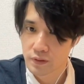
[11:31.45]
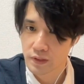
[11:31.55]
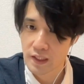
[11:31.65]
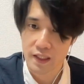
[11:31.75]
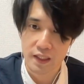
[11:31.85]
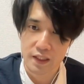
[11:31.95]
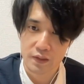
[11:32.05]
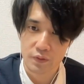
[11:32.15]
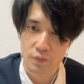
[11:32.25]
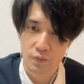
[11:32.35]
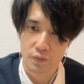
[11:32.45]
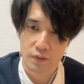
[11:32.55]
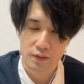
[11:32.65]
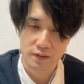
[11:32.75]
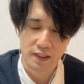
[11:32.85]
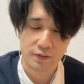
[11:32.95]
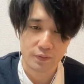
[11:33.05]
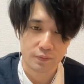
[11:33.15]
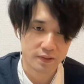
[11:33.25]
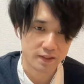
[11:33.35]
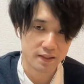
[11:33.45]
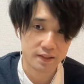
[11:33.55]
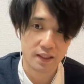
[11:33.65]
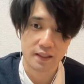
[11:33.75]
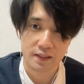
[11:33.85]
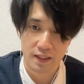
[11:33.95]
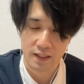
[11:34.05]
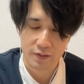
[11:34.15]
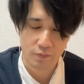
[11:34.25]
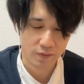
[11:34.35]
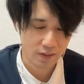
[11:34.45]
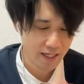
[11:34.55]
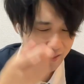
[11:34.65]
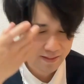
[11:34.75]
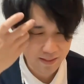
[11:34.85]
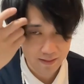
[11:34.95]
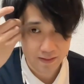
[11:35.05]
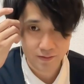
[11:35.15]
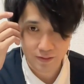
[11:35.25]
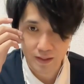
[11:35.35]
えっ、ー、と、作曲させていただいた、あの、アレンジなんですけどね、